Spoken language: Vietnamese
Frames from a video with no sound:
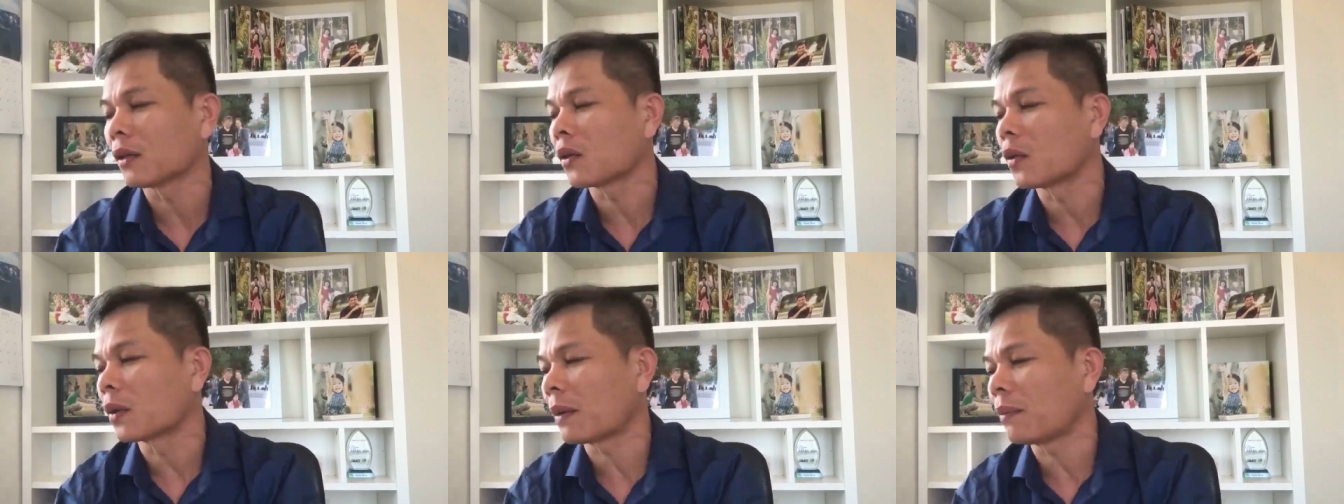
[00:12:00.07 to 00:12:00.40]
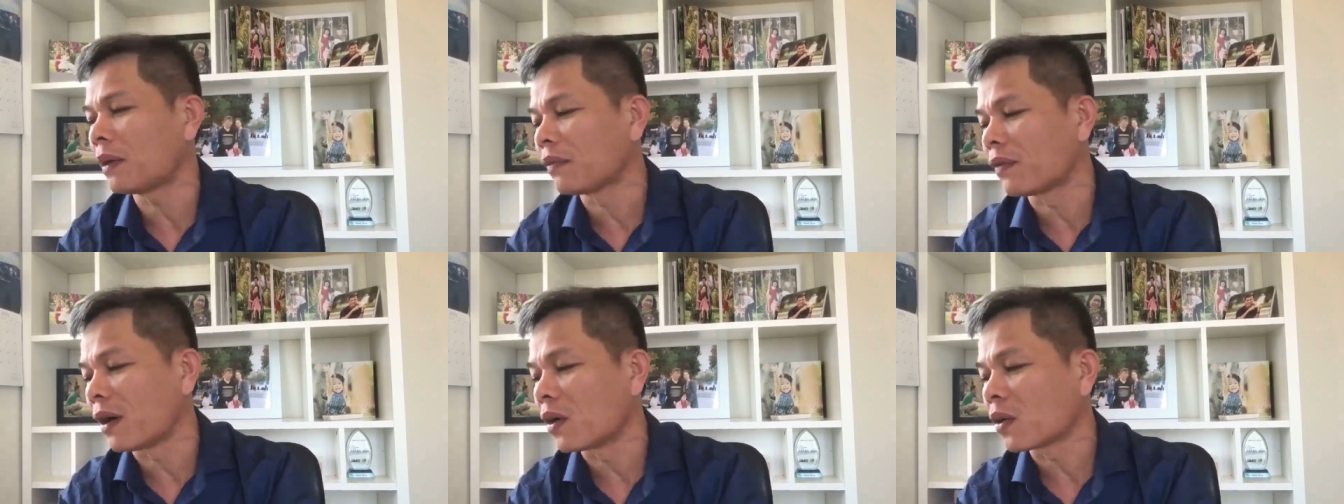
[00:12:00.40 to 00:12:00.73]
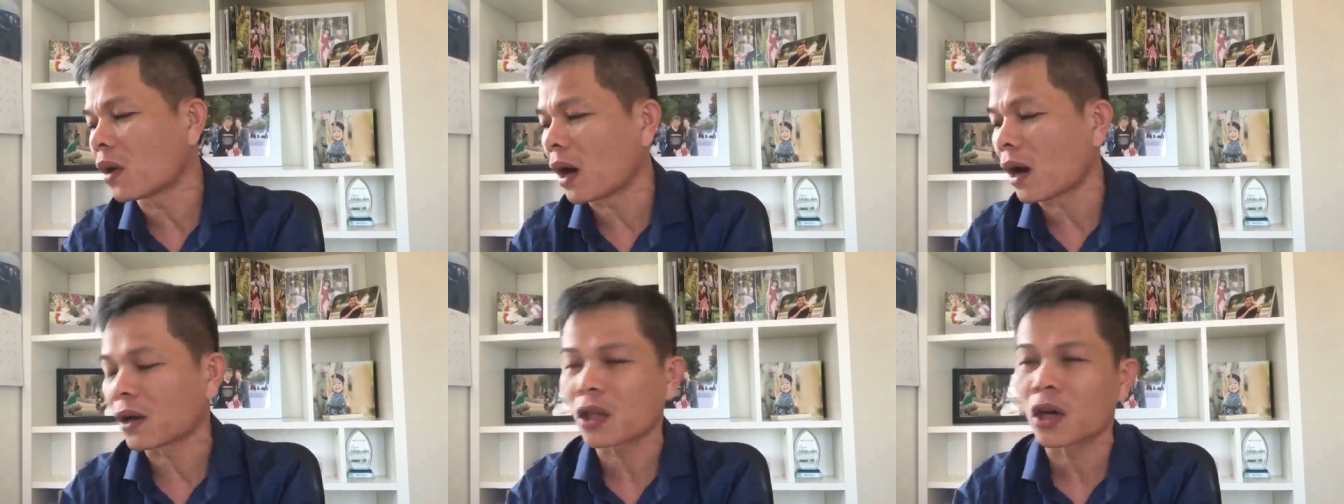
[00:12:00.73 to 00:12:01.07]
thì cùng lắm là vợ
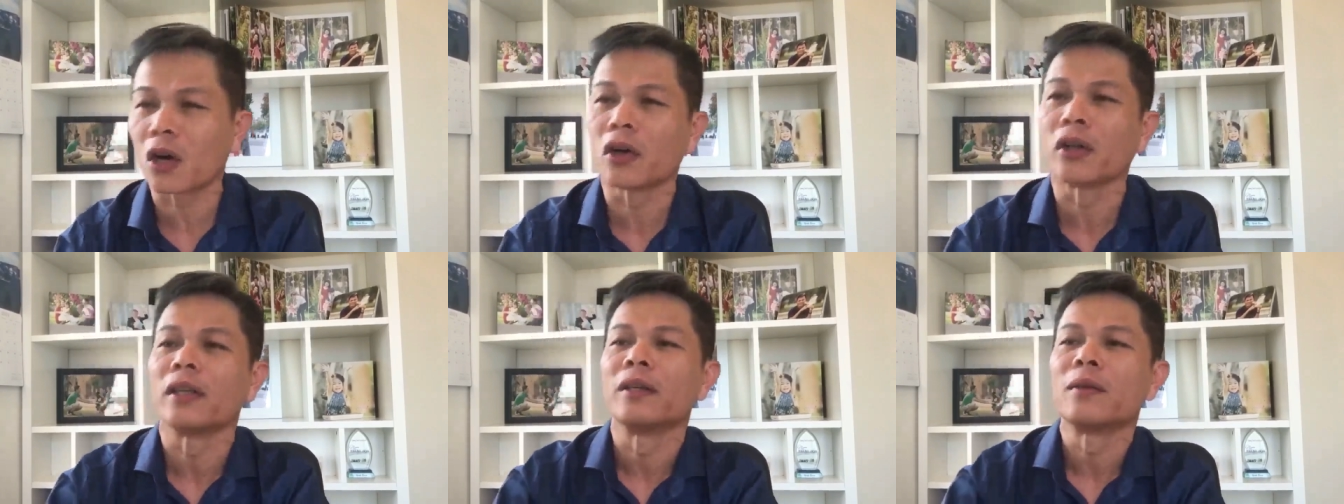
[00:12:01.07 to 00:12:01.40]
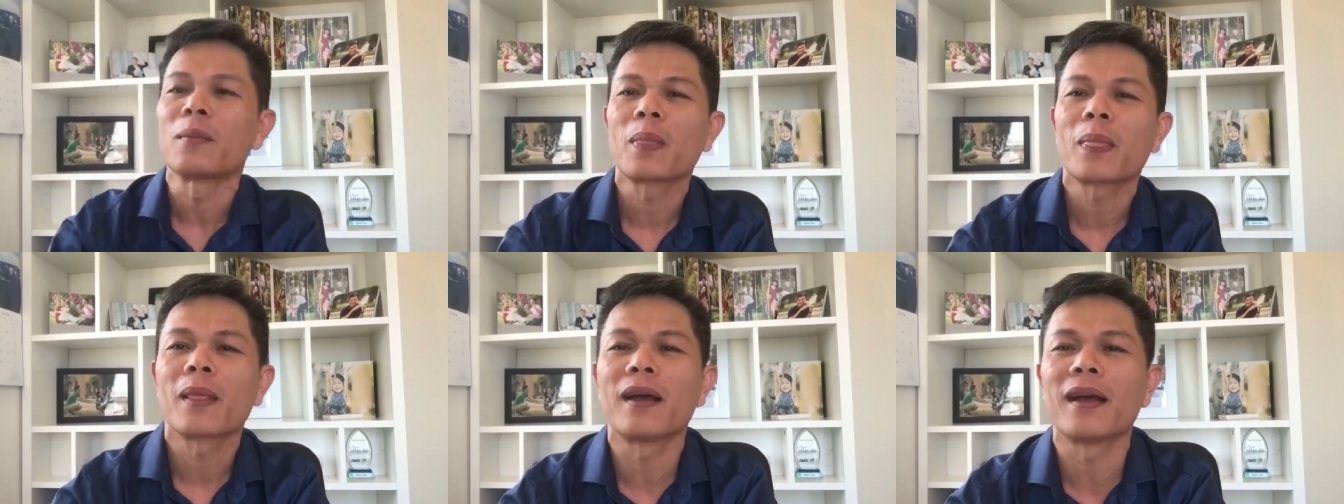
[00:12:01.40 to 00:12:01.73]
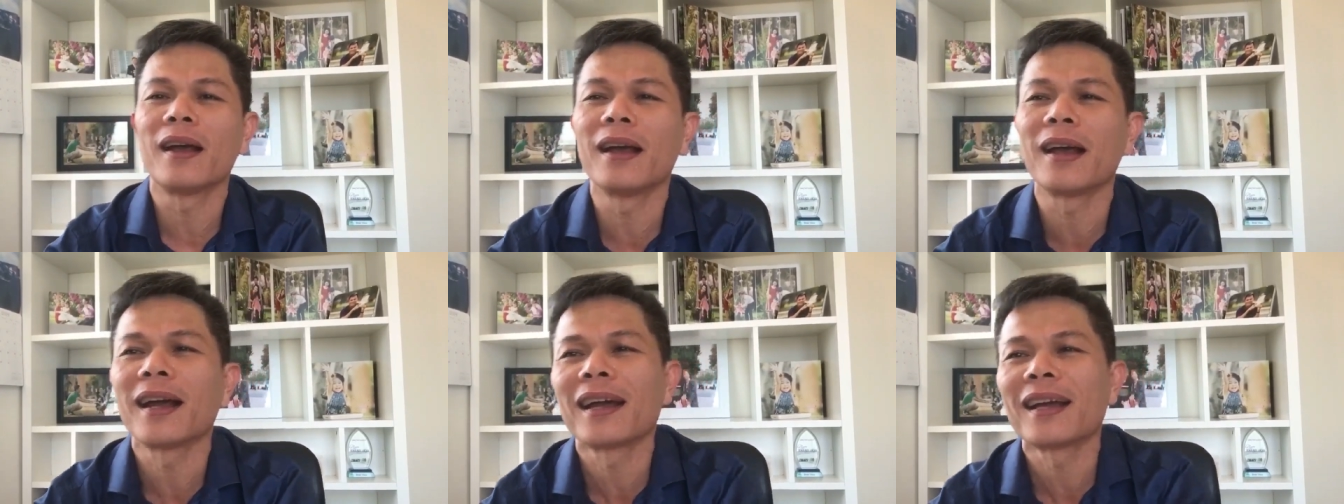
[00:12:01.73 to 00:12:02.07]
của họ thôi
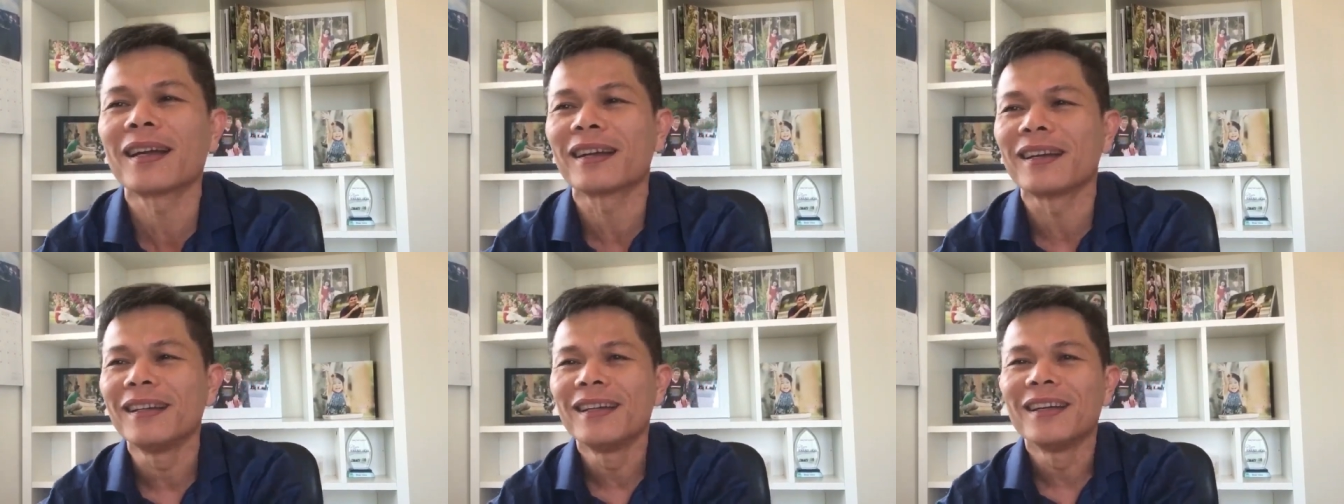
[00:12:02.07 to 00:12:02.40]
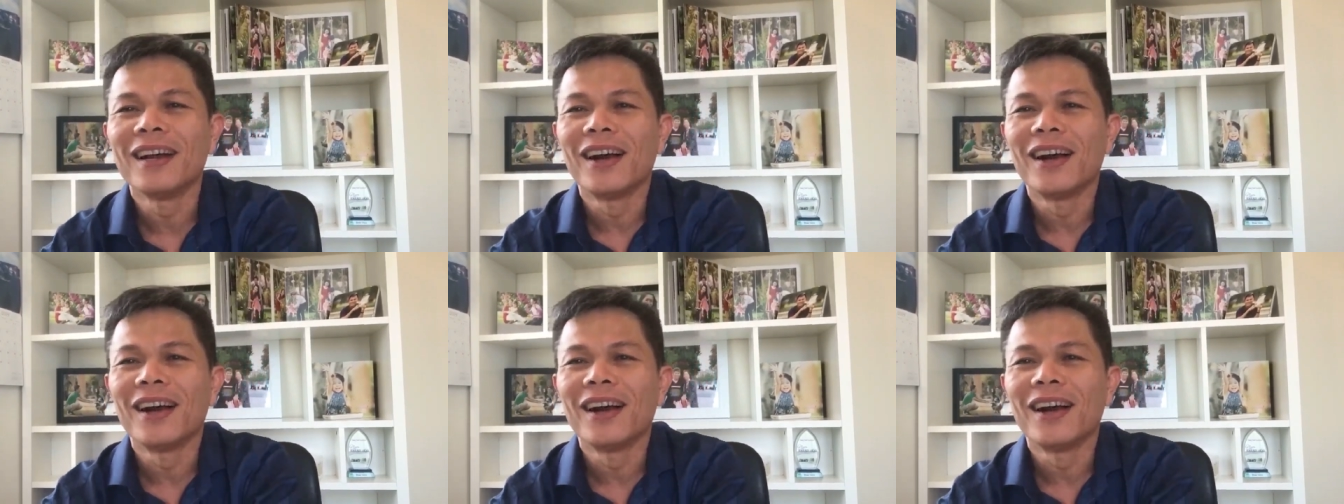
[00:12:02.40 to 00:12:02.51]
à,